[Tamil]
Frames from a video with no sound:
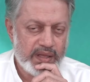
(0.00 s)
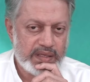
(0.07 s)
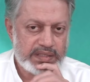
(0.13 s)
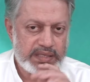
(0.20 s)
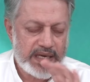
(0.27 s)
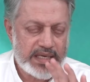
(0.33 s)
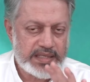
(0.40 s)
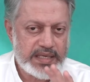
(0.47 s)

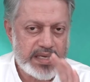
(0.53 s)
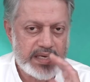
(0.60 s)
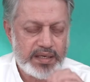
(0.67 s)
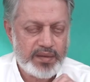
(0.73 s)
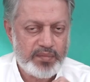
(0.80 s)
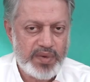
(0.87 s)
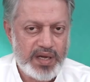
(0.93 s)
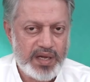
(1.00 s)

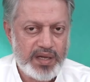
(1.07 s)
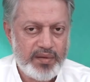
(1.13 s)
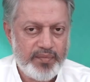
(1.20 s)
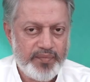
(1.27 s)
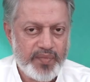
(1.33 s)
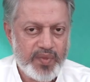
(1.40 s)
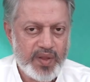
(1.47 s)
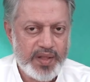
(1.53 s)
சாதாரணமா
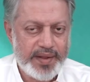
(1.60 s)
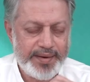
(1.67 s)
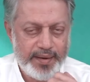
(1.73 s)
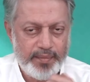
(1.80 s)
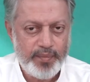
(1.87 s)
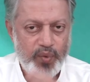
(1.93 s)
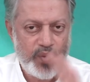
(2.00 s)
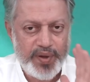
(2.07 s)

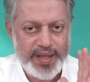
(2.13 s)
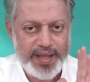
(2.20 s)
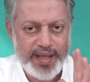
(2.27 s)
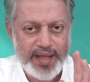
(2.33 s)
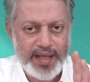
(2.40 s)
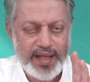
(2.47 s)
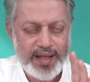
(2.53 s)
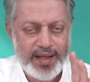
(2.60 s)
நம்முடைய
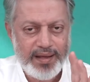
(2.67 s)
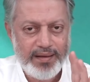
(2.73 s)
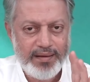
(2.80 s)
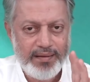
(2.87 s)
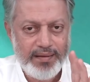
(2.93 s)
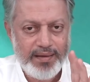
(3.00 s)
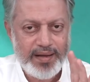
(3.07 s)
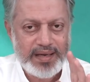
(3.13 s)

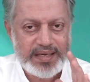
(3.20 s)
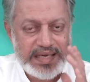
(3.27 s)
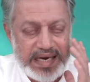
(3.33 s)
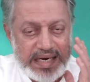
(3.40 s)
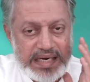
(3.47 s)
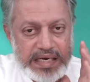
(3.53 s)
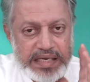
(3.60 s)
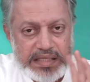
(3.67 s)

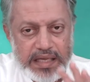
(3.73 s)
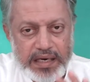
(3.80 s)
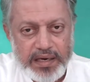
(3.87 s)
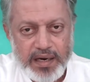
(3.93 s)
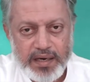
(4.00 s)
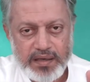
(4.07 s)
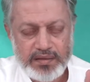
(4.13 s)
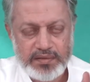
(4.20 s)

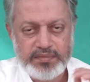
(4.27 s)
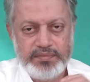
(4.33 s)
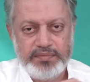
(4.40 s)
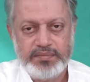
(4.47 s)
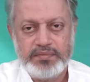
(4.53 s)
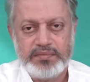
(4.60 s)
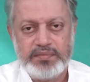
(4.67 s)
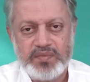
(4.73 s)
எண்ணுதல்கள்
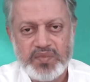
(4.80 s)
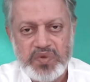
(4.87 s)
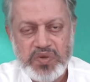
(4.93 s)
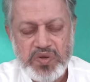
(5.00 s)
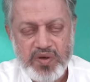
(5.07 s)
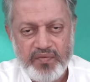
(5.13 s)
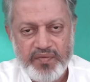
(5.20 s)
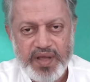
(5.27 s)

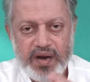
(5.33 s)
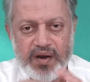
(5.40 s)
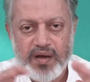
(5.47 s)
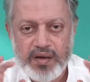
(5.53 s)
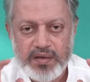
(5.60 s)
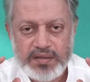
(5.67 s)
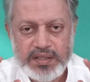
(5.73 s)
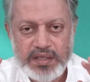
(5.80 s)
வி ஆர்
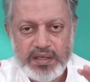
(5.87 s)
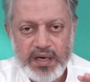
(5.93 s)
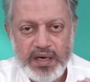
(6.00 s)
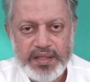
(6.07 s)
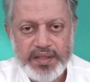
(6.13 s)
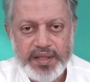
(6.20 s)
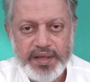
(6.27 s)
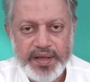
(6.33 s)

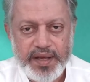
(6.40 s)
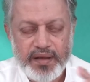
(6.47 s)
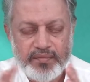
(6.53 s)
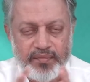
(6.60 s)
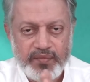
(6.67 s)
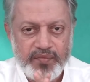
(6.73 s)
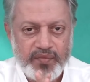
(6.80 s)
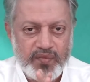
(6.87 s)
கான்ஸ்டன்ட்லி திங்கிங்
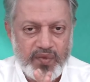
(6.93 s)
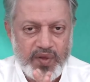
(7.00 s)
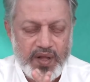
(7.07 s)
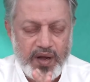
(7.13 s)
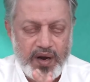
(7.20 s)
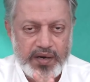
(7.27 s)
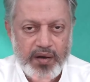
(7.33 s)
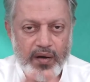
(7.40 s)

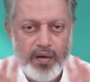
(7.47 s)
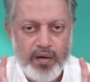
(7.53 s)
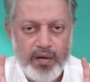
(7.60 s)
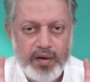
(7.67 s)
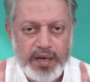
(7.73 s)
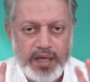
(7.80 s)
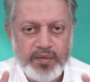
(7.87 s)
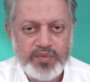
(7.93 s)
அட்
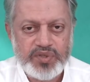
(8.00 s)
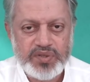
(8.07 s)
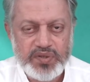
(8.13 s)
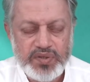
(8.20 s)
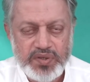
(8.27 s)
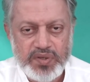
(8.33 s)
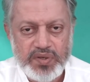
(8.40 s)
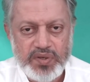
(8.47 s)
ஆல் டைம்ஸ்
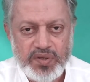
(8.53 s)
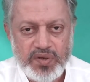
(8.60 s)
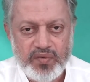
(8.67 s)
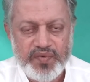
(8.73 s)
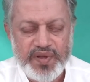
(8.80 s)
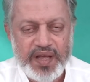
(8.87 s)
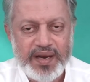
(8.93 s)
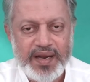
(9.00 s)

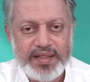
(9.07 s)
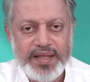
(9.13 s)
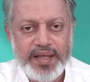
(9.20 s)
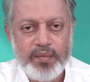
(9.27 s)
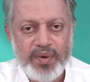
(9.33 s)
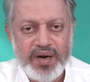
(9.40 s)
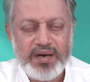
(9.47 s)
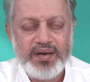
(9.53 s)
வி ஆர்
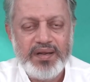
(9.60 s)
நத்திங் பட்